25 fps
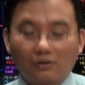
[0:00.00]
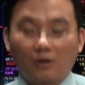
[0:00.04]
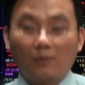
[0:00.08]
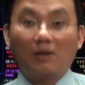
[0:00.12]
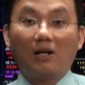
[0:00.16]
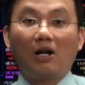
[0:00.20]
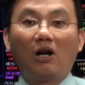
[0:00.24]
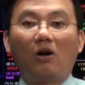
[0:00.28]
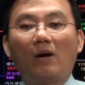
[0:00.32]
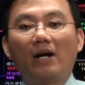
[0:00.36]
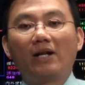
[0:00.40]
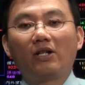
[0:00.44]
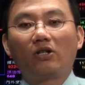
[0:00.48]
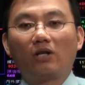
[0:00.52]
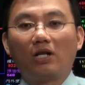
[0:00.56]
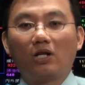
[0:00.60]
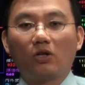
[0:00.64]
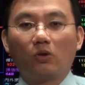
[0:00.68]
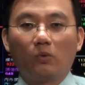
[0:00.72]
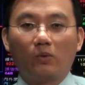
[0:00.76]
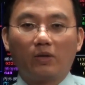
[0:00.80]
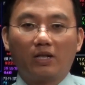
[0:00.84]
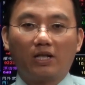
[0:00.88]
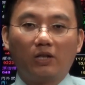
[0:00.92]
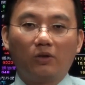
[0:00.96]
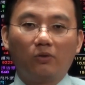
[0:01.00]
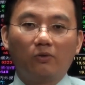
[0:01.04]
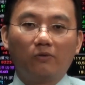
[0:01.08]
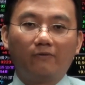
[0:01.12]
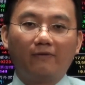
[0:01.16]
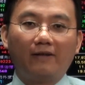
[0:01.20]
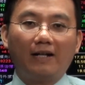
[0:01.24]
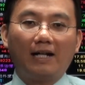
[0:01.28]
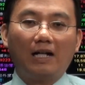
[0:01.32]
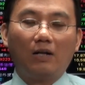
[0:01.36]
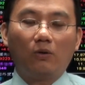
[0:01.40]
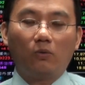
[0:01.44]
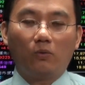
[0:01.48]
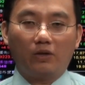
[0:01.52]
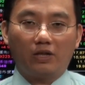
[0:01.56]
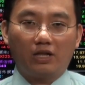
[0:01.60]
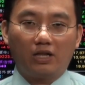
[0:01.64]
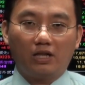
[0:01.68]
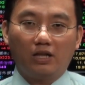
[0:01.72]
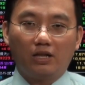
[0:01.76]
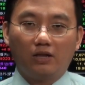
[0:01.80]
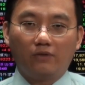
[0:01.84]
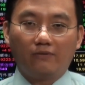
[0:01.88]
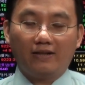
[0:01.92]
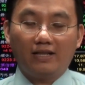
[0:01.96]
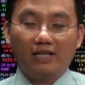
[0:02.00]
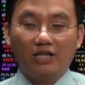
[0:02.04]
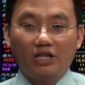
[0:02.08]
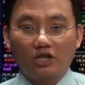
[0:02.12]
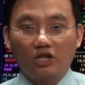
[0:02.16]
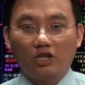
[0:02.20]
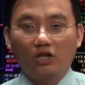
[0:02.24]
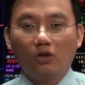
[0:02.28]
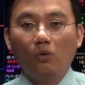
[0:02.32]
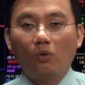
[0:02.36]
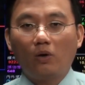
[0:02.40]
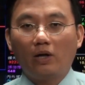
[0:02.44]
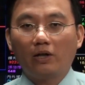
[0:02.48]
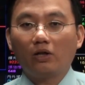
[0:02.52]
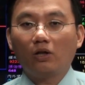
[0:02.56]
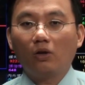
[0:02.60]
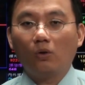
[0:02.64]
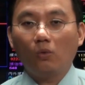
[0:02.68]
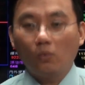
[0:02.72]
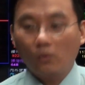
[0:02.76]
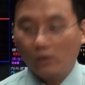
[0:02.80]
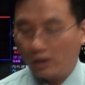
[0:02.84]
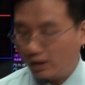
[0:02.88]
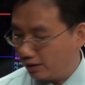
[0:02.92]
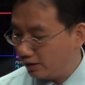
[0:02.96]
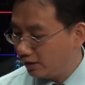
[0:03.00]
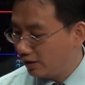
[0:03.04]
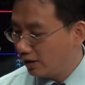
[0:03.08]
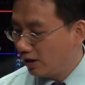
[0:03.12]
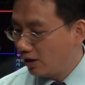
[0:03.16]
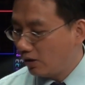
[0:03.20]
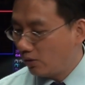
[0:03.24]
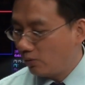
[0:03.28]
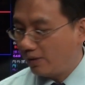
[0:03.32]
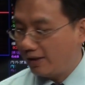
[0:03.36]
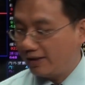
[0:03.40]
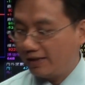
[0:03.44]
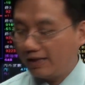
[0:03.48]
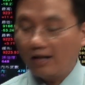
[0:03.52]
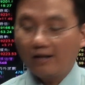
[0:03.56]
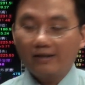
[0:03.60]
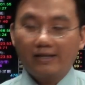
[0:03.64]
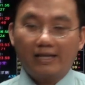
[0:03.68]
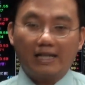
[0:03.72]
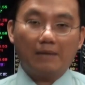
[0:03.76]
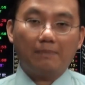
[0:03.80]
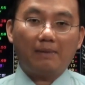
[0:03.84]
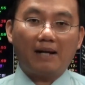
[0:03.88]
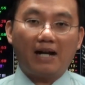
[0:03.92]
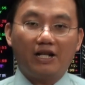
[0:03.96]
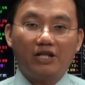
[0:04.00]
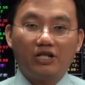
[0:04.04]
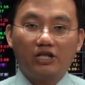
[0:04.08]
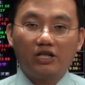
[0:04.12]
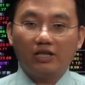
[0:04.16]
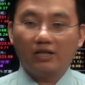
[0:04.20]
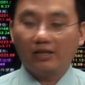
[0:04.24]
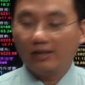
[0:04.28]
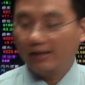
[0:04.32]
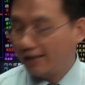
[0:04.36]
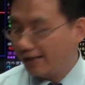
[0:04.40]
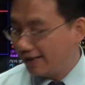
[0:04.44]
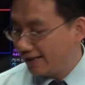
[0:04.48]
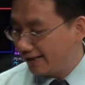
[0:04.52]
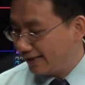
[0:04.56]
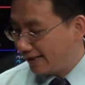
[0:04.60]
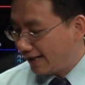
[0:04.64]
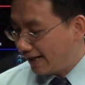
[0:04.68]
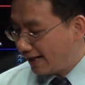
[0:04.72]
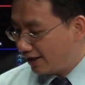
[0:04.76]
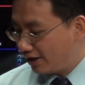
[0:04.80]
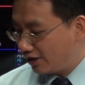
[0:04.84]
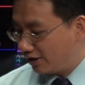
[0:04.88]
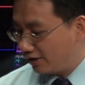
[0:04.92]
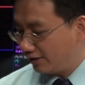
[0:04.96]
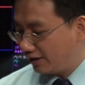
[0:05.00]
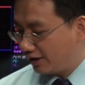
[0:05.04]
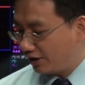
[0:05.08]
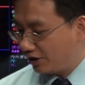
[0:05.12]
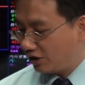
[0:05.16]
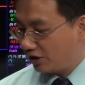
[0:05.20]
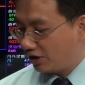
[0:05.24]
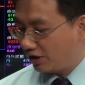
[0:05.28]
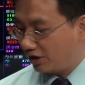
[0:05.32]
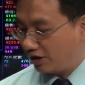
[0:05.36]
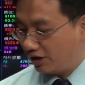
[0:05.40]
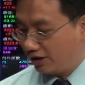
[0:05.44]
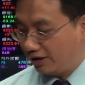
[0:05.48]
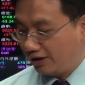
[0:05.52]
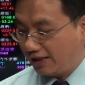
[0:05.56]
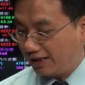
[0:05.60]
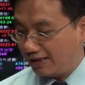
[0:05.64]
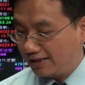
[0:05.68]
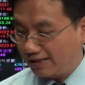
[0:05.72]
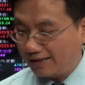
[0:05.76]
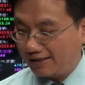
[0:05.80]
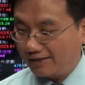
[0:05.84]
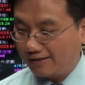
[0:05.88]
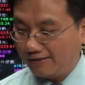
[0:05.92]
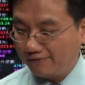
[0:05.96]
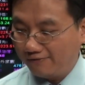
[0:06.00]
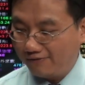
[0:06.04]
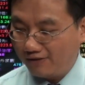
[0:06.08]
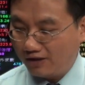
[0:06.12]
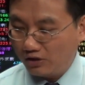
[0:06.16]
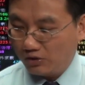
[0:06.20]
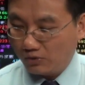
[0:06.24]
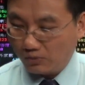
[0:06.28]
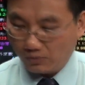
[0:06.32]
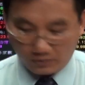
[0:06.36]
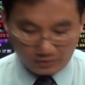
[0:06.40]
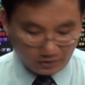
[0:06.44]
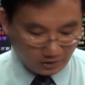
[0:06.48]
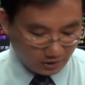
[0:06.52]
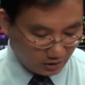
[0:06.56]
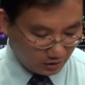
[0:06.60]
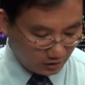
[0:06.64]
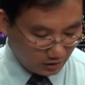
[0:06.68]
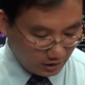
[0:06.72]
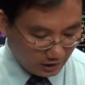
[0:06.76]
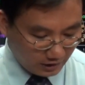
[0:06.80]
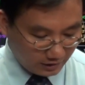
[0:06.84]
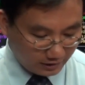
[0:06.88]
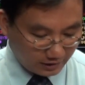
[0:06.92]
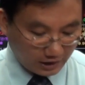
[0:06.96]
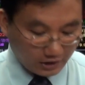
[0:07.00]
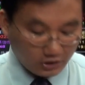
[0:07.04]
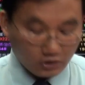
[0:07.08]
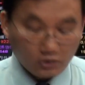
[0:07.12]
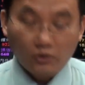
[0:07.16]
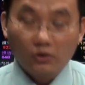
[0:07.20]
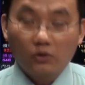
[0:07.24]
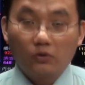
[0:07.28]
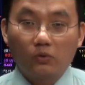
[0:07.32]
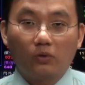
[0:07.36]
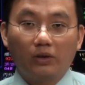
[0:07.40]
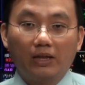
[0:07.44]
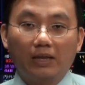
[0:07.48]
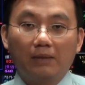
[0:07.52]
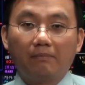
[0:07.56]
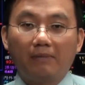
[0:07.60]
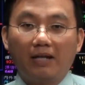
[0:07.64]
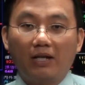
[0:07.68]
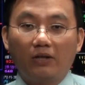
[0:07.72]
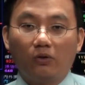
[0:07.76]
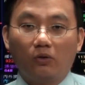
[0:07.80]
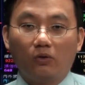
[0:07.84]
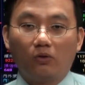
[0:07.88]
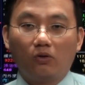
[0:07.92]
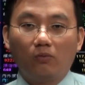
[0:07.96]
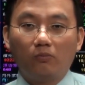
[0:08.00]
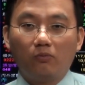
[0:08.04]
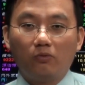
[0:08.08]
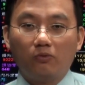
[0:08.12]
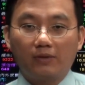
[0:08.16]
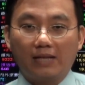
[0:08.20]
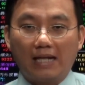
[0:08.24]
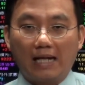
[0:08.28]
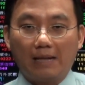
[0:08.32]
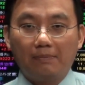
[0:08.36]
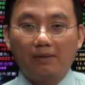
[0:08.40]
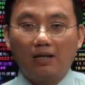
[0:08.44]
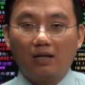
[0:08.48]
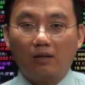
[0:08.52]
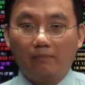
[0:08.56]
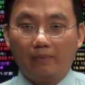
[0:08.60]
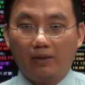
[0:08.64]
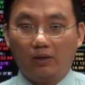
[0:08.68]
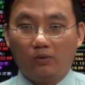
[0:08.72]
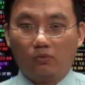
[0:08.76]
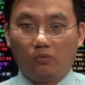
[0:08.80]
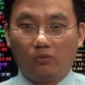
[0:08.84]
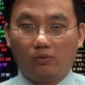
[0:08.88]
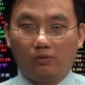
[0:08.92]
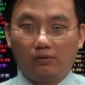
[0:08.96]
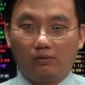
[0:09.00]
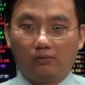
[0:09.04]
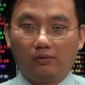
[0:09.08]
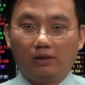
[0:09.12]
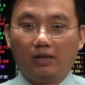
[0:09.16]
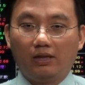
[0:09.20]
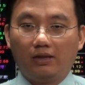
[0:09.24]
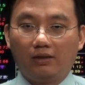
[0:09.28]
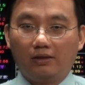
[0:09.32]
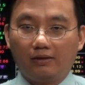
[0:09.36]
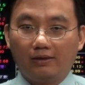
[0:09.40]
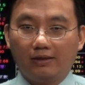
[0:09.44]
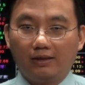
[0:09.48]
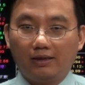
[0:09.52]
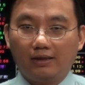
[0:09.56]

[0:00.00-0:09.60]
各位好，欢迎收看股市一路发，我是分析师黄永文，位交接盘是，现在时间是十点十四分左右。那由于昨天美女公布财报，美国呃